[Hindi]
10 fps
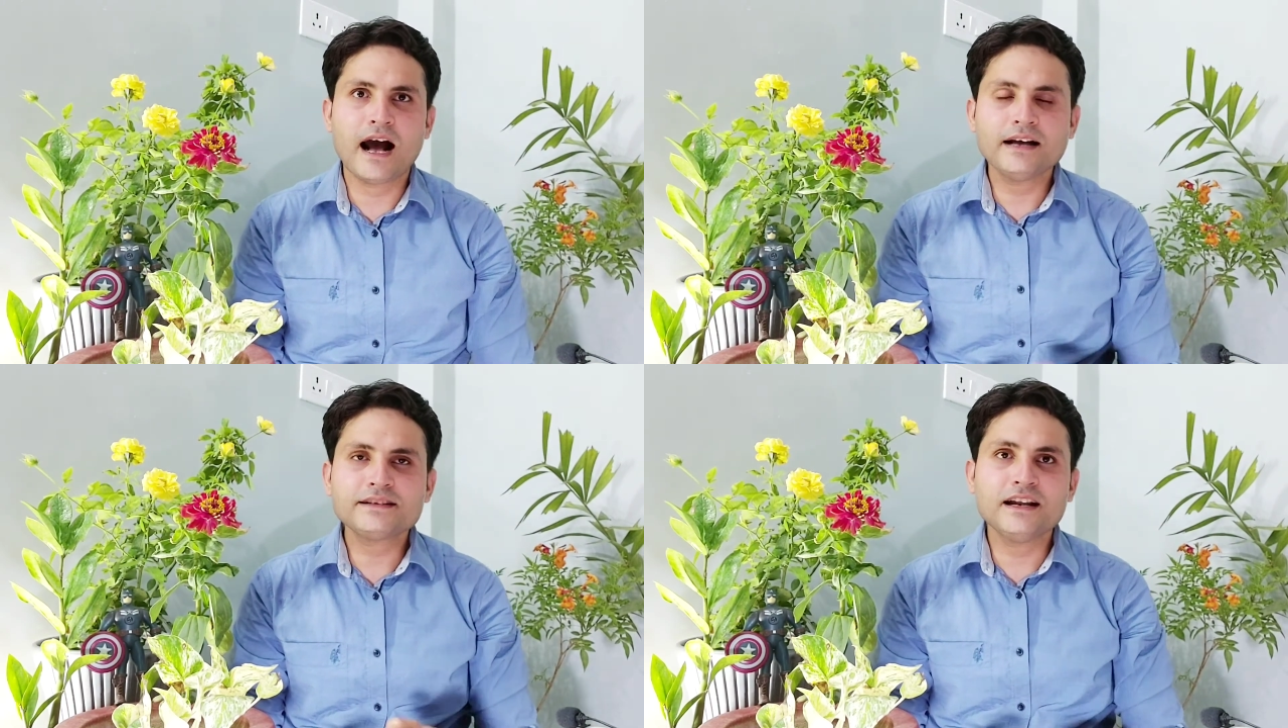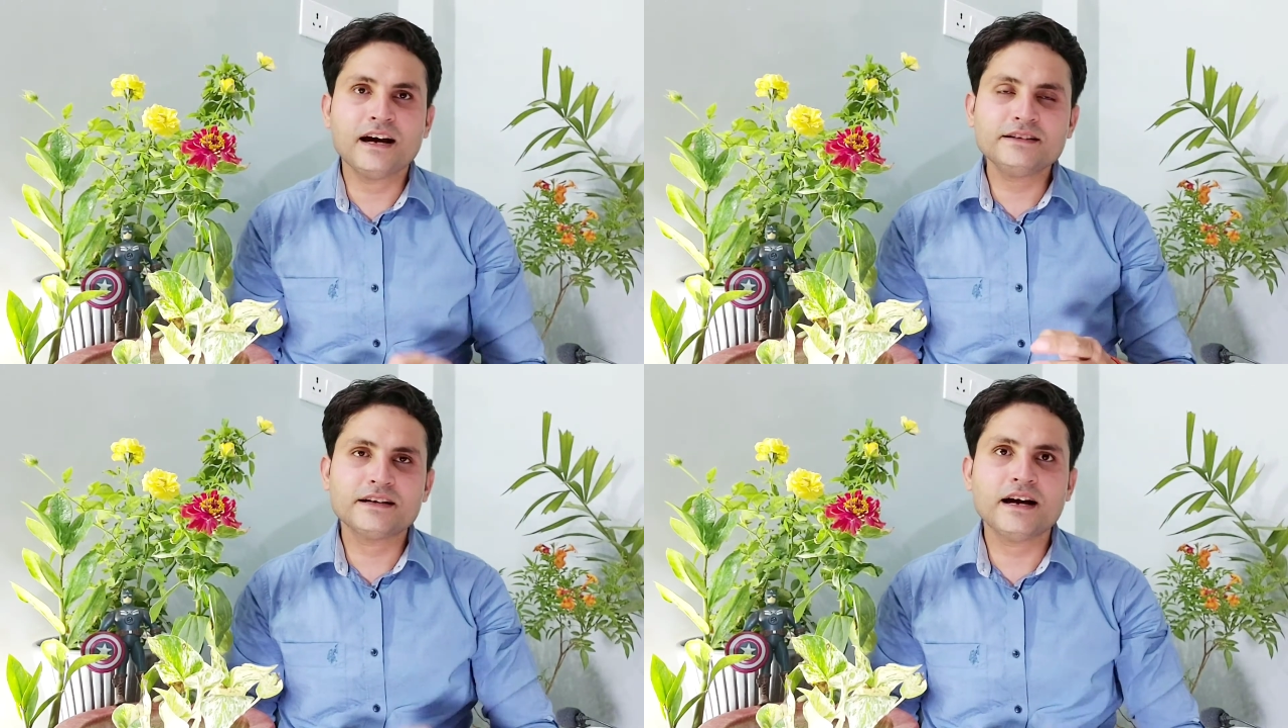आजकल
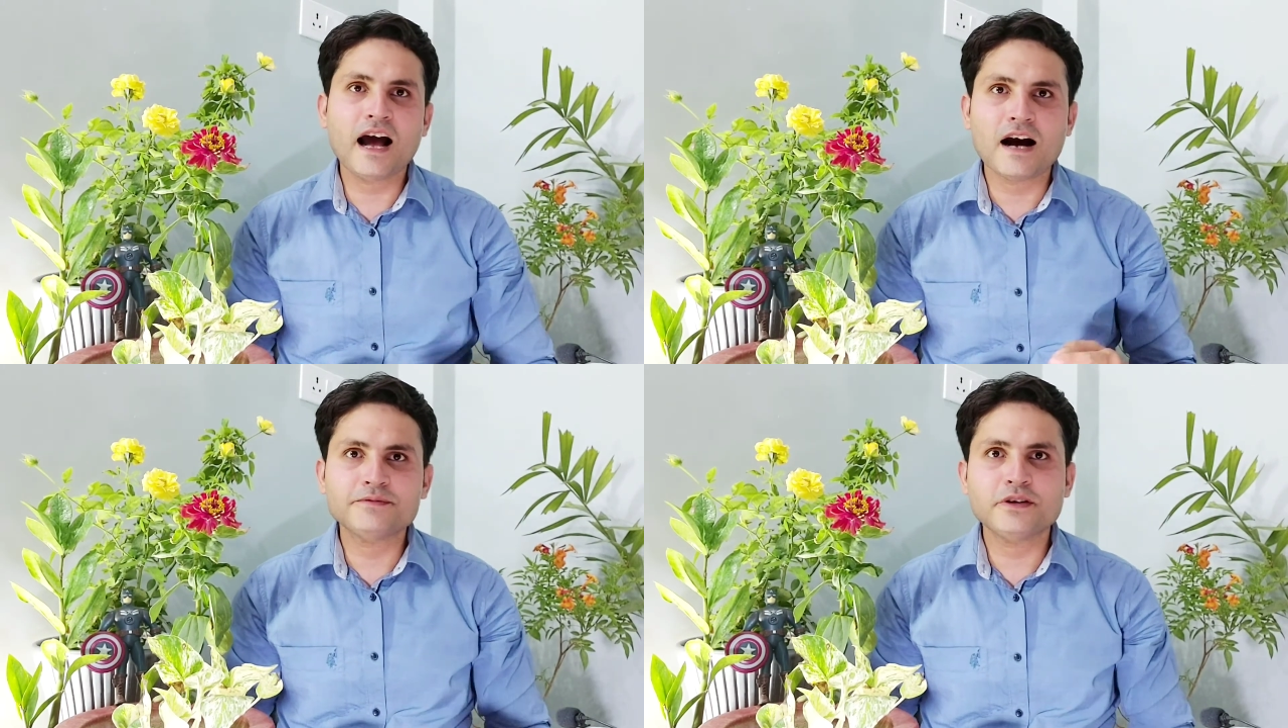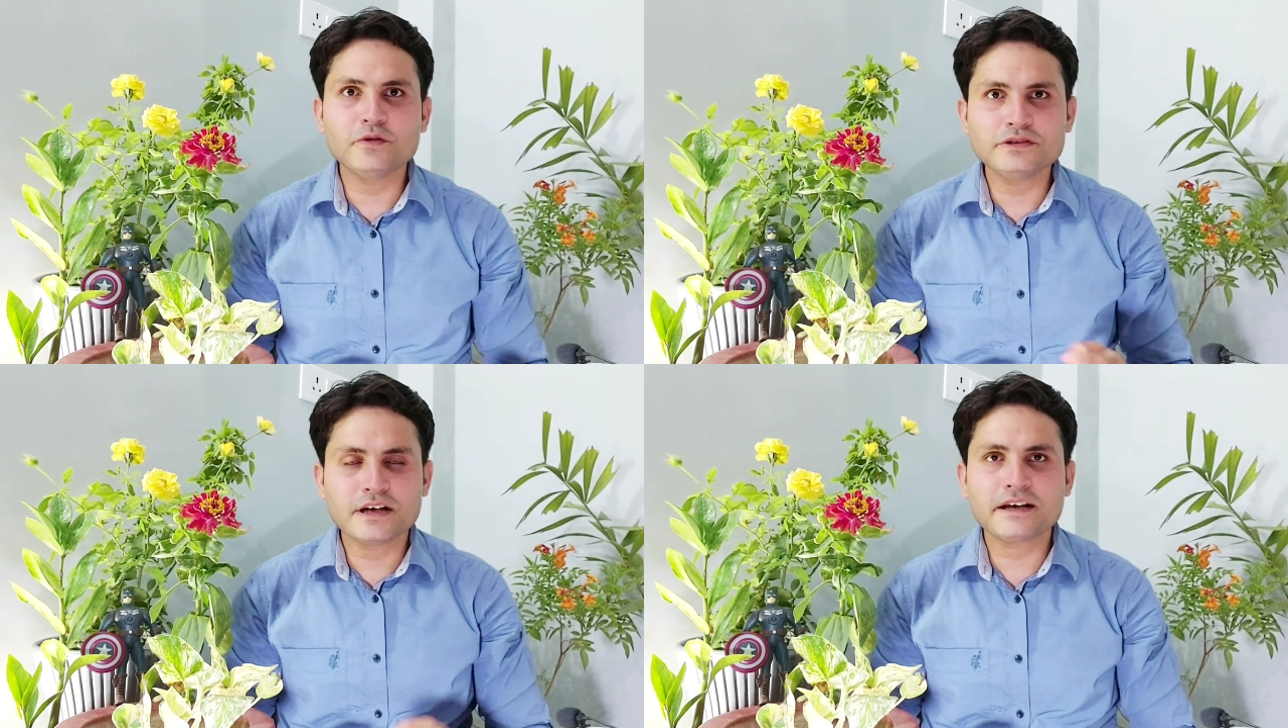हर जगह आपसे
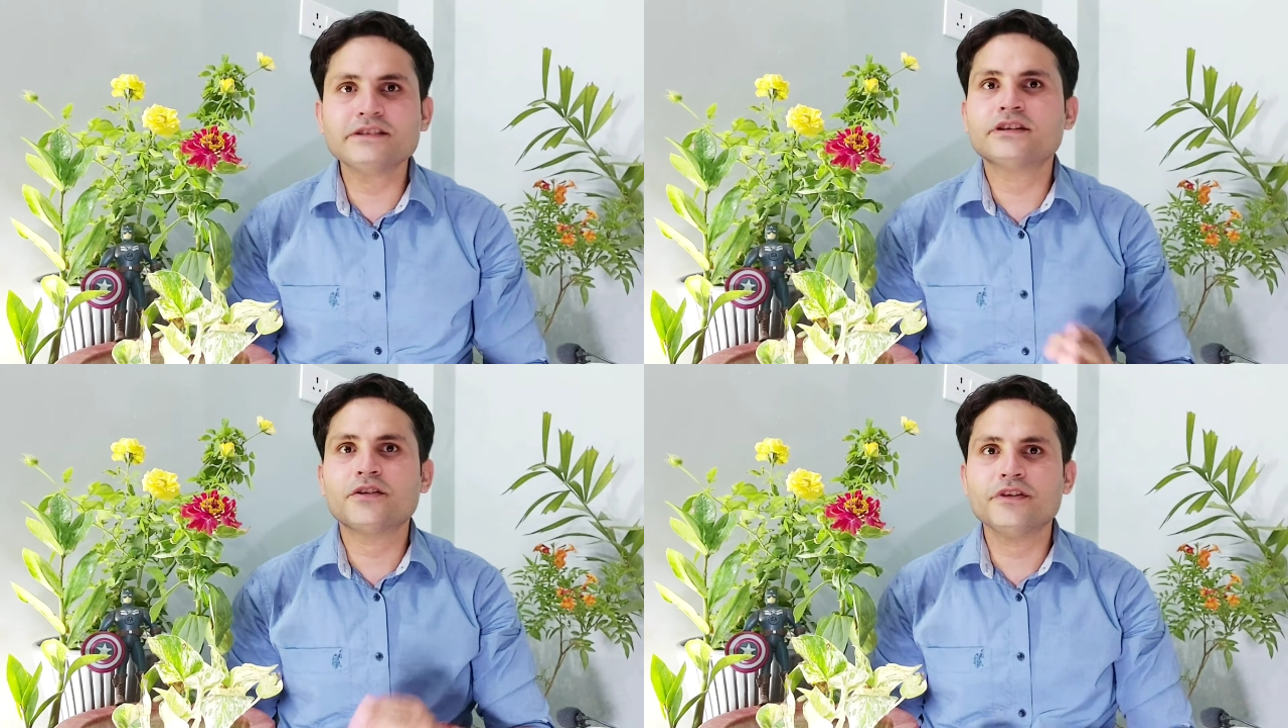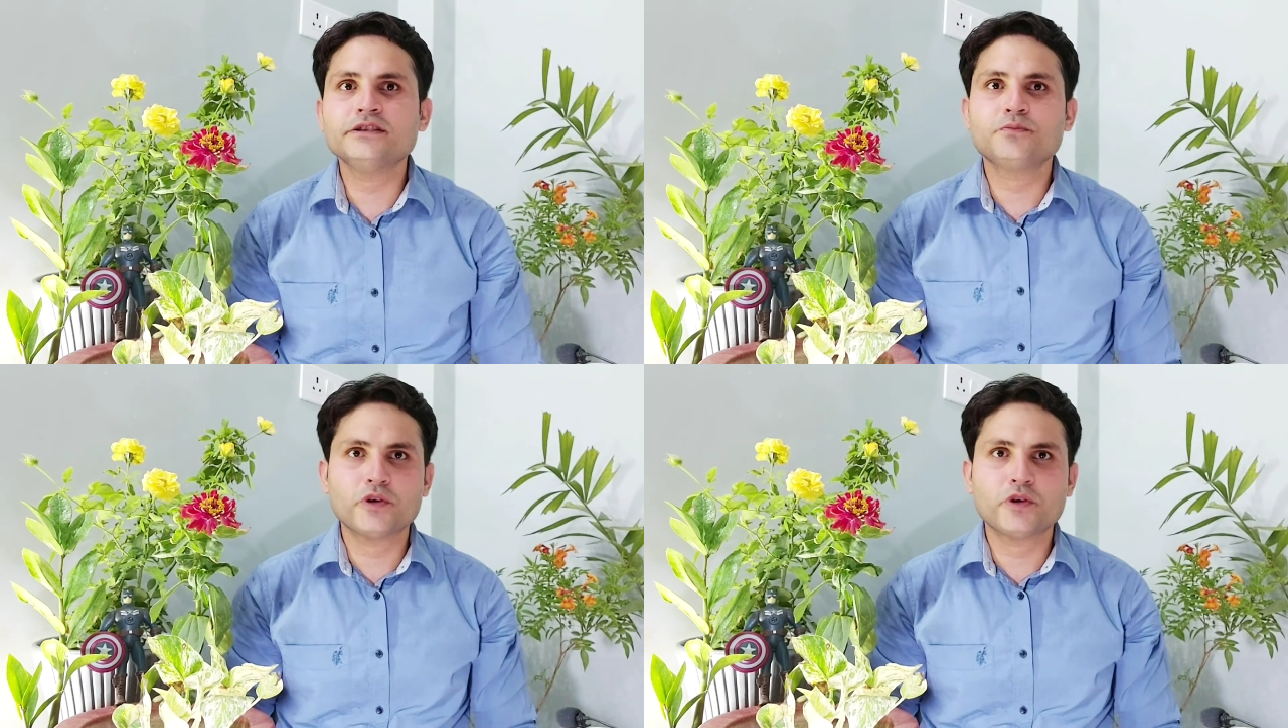उस जगह की सर्विस